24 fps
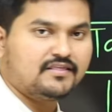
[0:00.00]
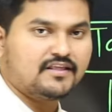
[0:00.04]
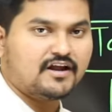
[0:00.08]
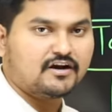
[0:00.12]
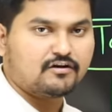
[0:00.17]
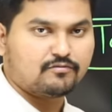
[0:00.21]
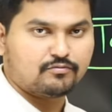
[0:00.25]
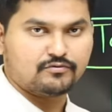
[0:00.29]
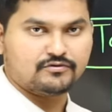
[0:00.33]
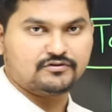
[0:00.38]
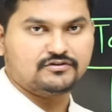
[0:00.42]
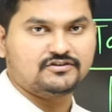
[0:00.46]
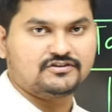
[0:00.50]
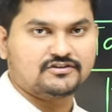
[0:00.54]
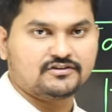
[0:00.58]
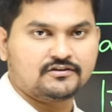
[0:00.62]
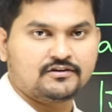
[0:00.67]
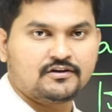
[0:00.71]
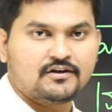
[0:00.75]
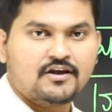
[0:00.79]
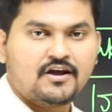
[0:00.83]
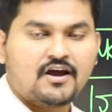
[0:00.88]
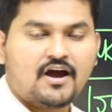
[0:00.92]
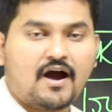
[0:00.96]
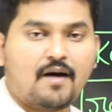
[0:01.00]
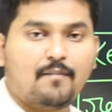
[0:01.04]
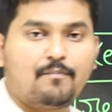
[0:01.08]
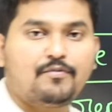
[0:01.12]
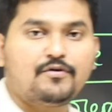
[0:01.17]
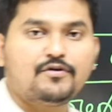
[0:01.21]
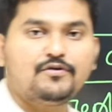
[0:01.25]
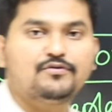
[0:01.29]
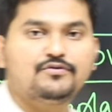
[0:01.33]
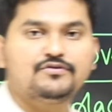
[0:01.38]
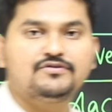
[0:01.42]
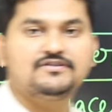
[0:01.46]
ఇన్ దాట్ పొజిషన్
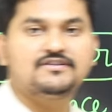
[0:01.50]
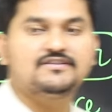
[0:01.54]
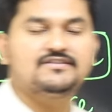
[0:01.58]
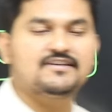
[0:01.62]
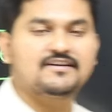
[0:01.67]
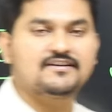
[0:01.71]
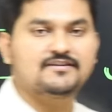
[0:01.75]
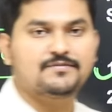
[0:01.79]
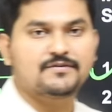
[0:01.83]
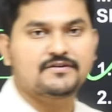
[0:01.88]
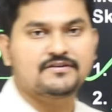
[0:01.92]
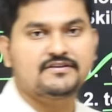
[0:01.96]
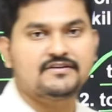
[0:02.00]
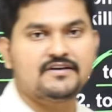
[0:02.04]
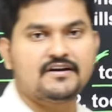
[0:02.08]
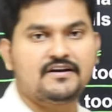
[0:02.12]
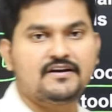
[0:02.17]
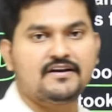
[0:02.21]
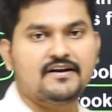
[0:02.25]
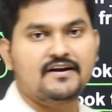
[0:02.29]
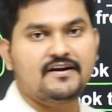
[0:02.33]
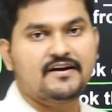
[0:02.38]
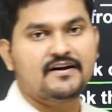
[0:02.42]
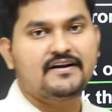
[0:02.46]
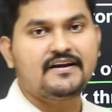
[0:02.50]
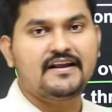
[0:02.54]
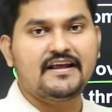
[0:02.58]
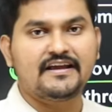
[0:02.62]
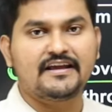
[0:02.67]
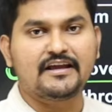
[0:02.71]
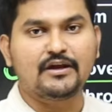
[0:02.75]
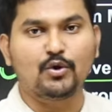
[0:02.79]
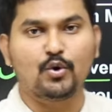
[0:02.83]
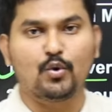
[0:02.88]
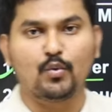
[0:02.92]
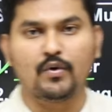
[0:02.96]
అప్పుడు యూస్ చేసే ఎక్స్ప్రెషన్ ఏంటి అంటే
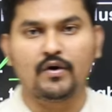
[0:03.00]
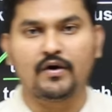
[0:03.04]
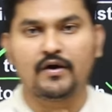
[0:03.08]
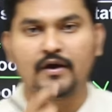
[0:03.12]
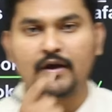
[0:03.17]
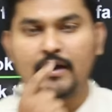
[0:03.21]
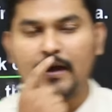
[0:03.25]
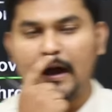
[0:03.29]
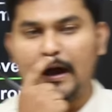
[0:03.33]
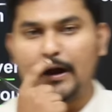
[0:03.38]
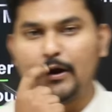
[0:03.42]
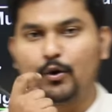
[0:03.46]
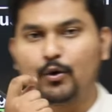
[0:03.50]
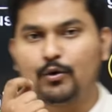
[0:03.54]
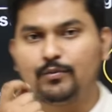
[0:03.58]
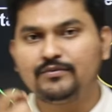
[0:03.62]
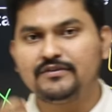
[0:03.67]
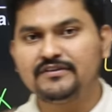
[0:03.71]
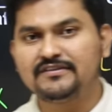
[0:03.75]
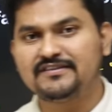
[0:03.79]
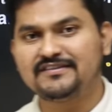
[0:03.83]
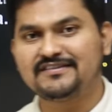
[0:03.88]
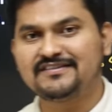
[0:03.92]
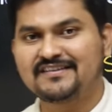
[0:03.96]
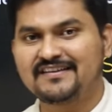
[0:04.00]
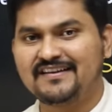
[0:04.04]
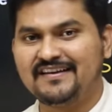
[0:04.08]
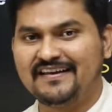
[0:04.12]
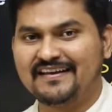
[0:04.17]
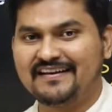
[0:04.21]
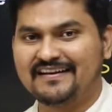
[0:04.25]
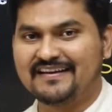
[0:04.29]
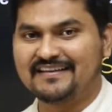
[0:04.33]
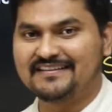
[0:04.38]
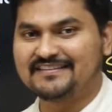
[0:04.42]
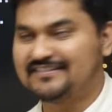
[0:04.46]
టేకింగ్ ఓవర్ ఐ హోప్ దిస్ ఇస్
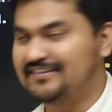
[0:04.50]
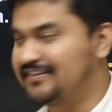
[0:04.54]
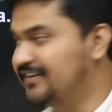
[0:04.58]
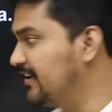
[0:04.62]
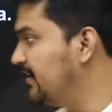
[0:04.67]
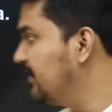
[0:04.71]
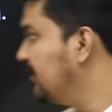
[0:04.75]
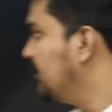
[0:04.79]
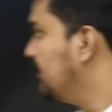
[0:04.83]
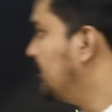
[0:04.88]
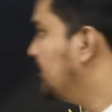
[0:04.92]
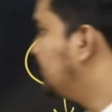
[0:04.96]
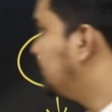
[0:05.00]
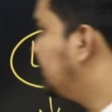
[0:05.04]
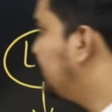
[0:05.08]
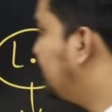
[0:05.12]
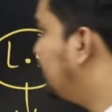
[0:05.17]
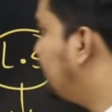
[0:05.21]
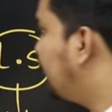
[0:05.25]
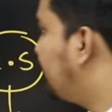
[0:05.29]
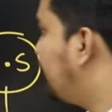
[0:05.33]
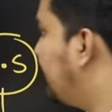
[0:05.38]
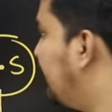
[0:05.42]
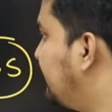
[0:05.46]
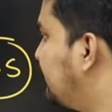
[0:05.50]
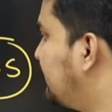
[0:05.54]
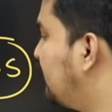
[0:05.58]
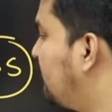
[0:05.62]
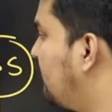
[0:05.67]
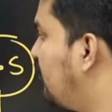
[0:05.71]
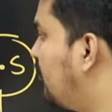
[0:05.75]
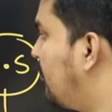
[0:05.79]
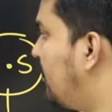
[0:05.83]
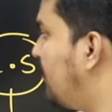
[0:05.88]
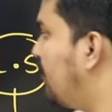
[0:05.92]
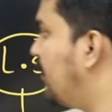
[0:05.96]
క్లియర్ గైస్ ఓకే సో ఇది ఒక ఫ్రేజల్
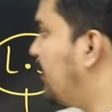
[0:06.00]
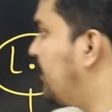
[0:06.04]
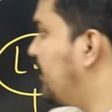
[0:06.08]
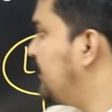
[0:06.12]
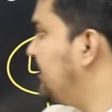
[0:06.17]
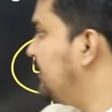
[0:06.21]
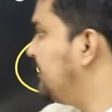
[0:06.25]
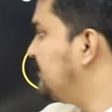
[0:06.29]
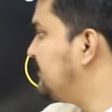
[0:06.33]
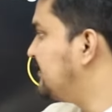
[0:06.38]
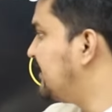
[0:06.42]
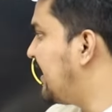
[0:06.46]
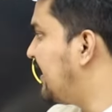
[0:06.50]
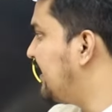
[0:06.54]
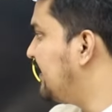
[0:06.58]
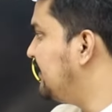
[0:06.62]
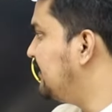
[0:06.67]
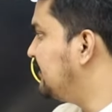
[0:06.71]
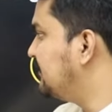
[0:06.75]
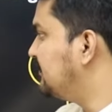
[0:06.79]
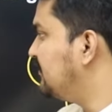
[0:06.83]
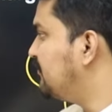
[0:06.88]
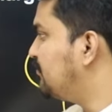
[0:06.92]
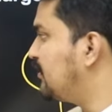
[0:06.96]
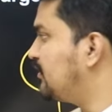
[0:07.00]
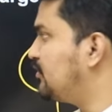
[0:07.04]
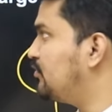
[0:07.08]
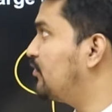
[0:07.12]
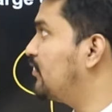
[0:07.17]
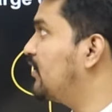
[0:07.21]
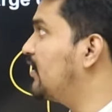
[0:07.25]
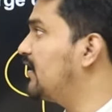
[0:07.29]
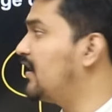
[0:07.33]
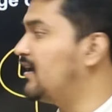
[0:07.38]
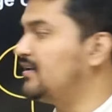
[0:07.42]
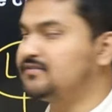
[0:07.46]
ఓవర్ అనమాట ఇది చాలా ఈజీ ప్రతి
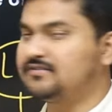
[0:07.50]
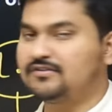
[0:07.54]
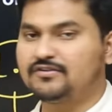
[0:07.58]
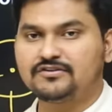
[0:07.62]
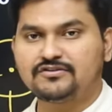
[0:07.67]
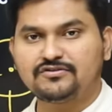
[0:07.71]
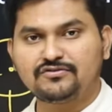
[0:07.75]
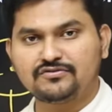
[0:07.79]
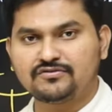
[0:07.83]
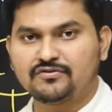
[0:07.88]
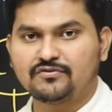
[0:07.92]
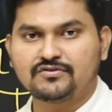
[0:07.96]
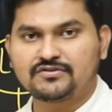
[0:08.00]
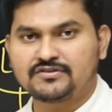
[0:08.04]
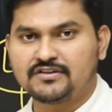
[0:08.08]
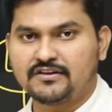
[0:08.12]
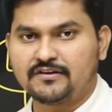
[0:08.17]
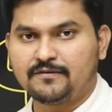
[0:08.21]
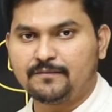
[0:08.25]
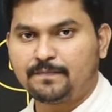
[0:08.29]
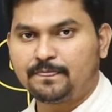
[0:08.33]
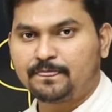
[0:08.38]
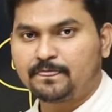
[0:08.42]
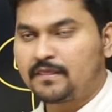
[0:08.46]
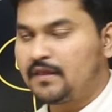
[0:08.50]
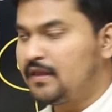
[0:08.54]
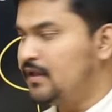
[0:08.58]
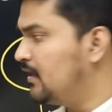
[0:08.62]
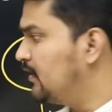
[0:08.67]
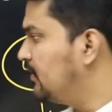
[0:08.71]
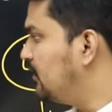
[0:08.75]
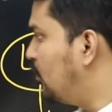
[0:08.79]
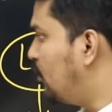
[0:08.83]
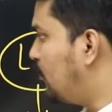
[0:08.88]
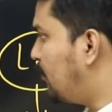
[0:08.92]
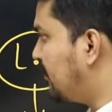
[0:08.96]
ఒక్కరికి ఆన్సరేషన్ వస్తుంది
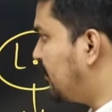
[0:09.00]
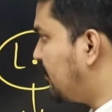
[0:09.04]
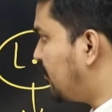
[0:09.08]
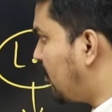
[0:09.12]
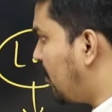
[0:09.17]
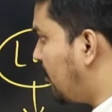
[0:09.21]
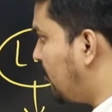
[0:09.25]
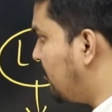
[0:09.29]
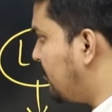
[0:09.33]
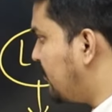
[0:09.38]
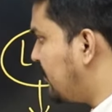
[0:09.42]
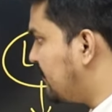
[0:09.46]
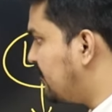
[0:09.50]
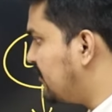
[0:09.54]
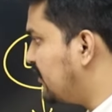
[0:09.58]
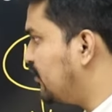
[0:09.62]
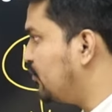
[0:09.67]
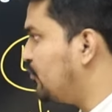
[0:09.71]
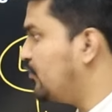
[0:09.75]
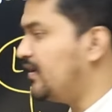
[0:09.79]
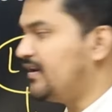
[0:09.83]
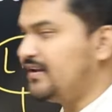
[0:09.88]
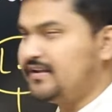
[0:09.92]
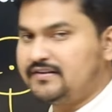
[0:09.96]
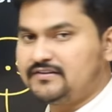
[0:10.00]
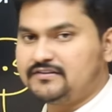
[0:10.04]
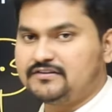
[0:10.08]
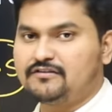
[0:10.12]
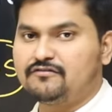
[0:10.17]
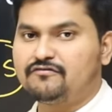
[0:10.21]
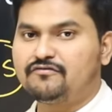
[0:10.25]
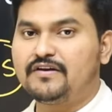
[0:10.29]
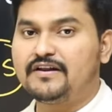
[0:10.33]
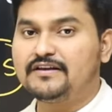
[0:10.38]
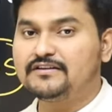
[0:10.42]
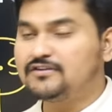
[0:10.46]
దీనిలో పెద్ద ప్రాబ్లం ఏమీ లేదు వెరీ ఈజీ
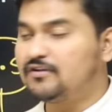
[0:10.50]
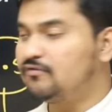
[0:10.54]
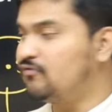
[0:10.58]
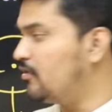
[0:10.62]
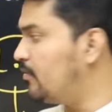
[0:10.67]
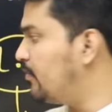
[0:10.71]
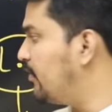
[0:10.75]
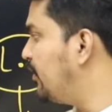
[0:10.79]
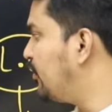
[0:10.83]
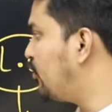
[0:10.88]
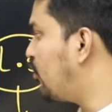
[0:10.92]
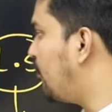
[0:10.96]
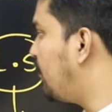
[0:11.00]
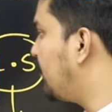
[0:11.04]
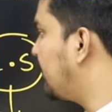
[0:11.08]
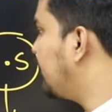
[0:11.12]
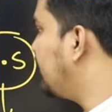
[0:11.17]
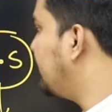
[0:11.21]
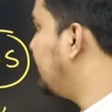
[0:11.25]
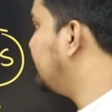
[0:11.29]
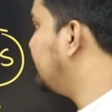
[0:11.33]
ఫ్రేజల్ వర్బ్ అనే టాపిక్